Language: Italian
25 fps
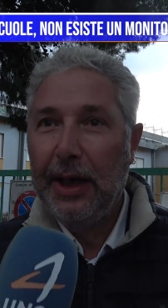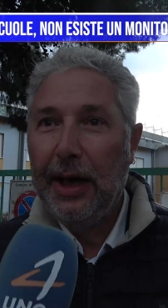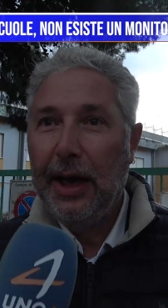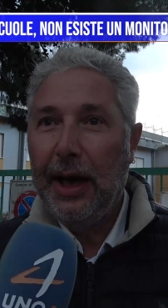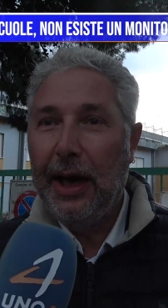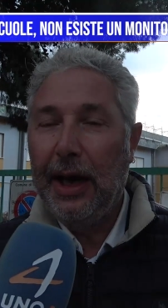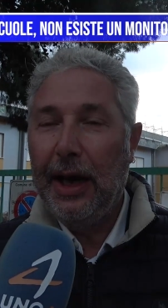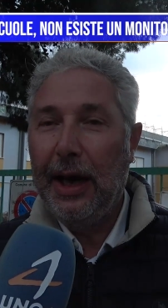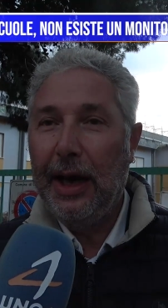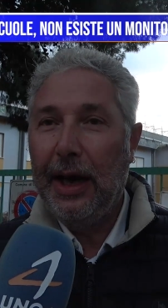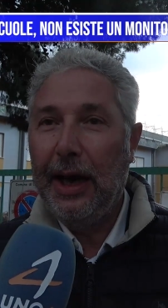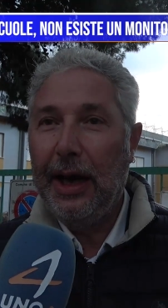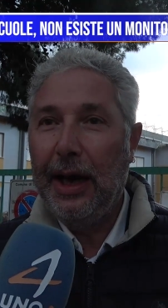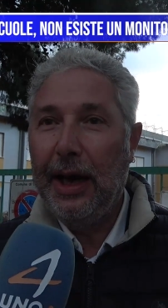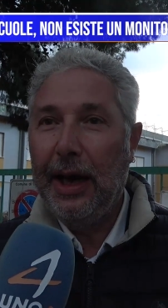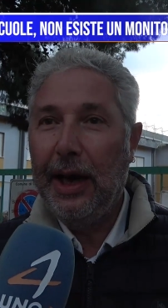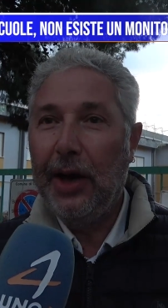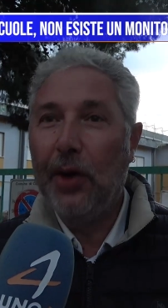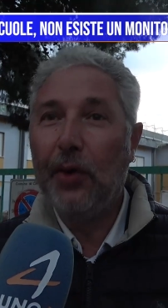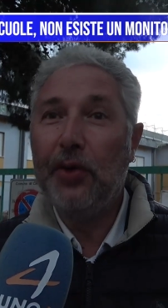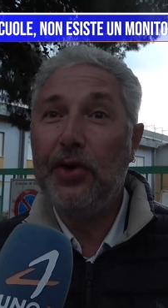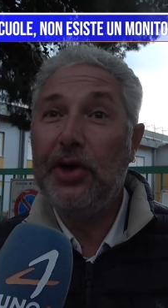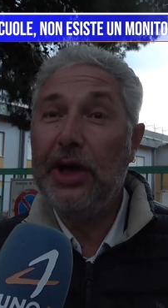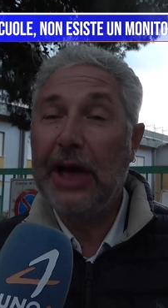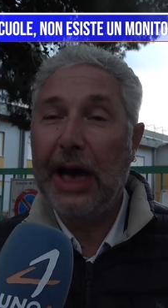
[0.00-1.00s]
eh, e
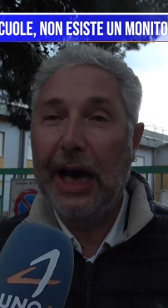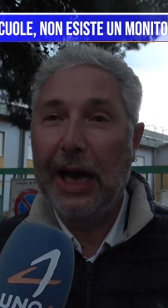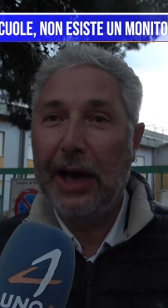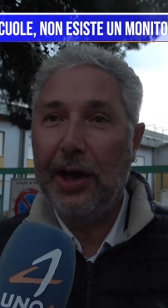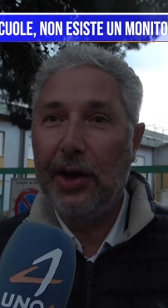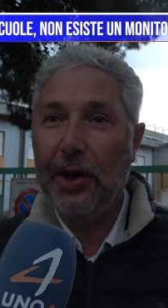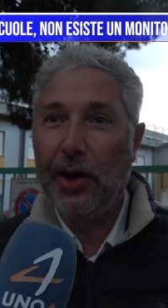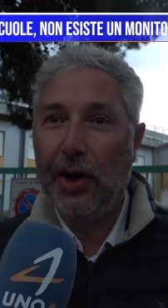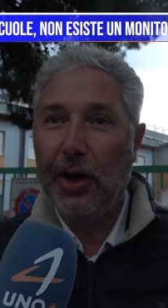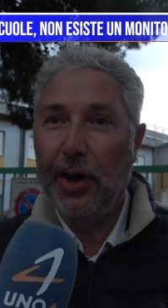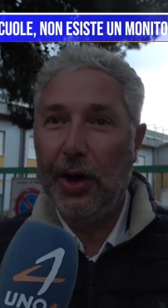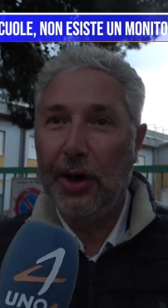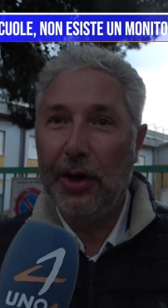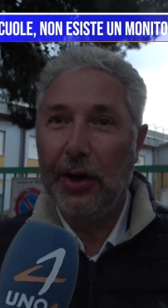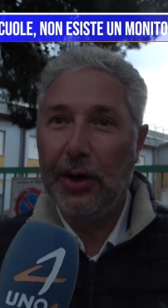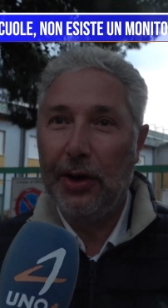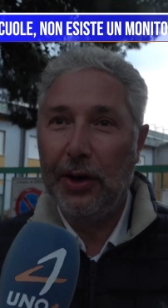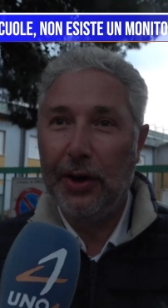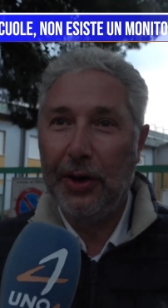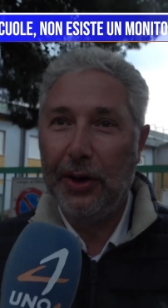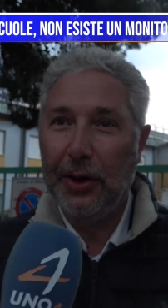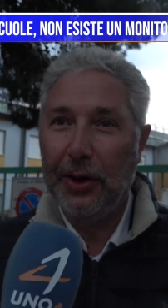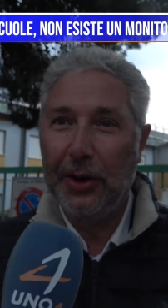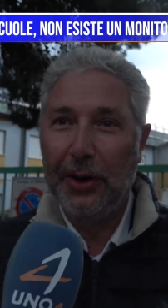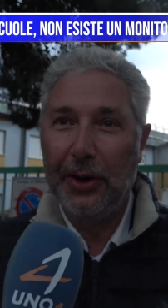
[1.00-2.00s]
ogni anno
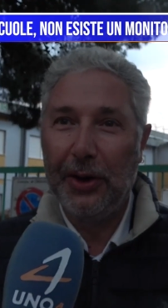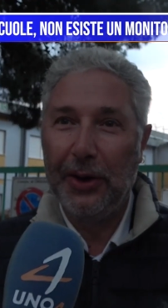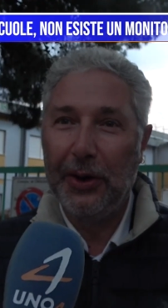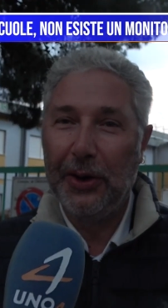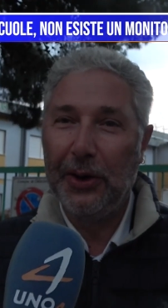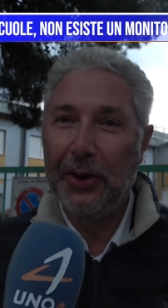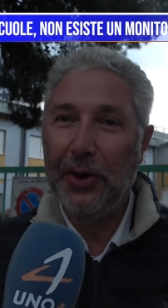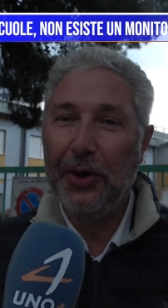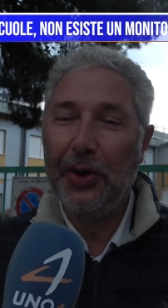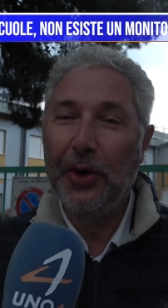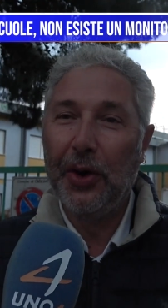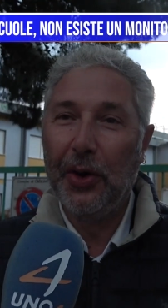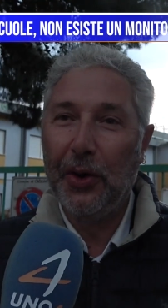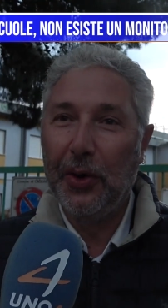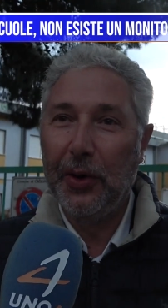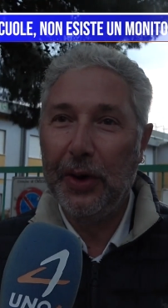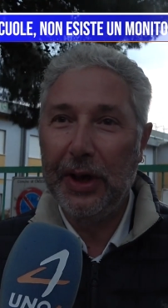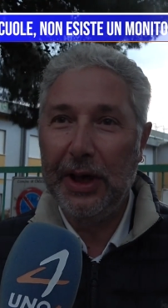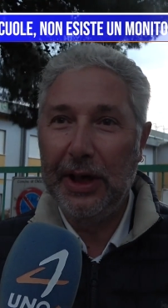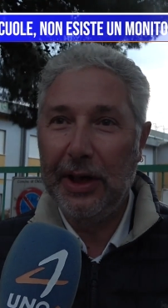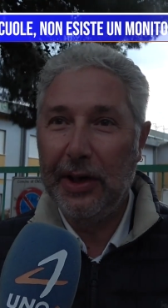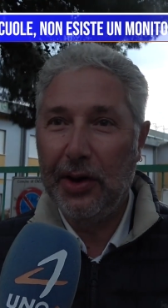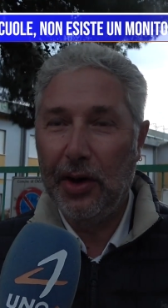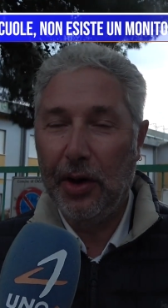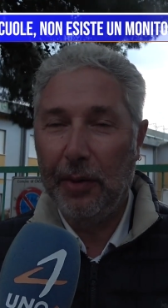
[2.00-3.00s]
oh,
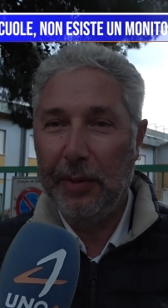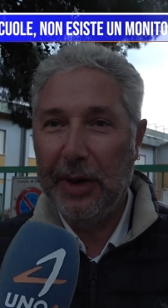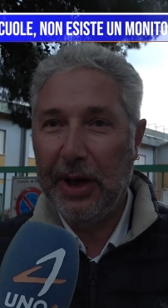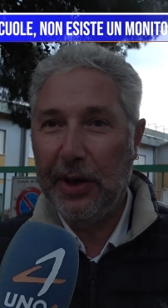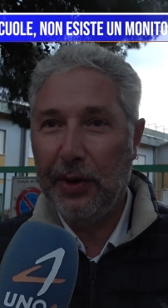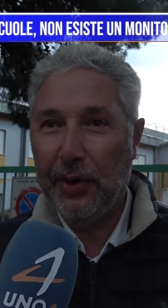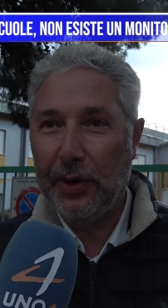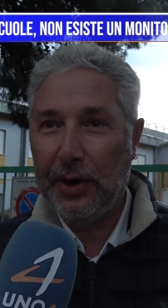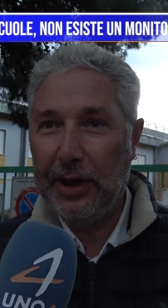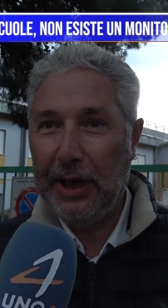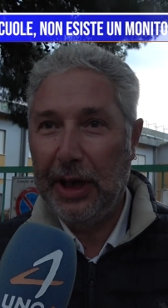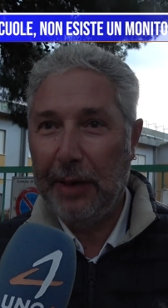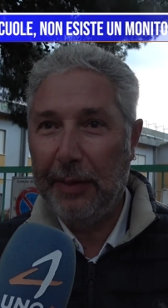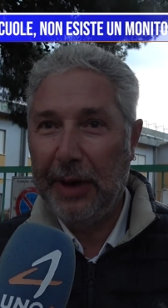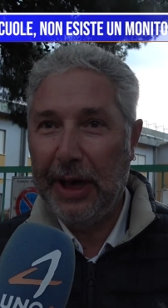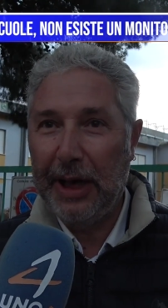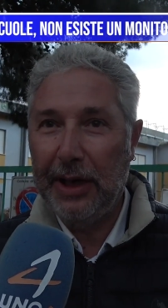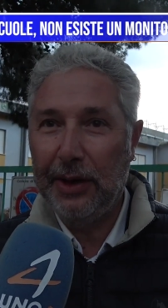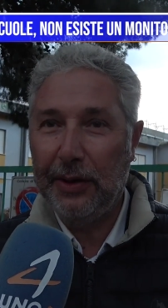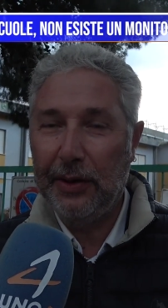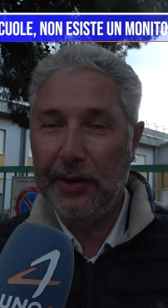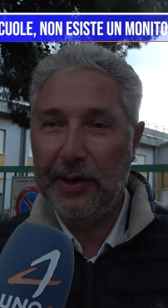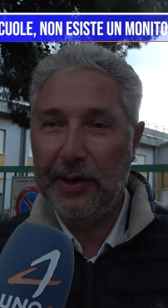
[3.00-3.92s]
noi come coordinamento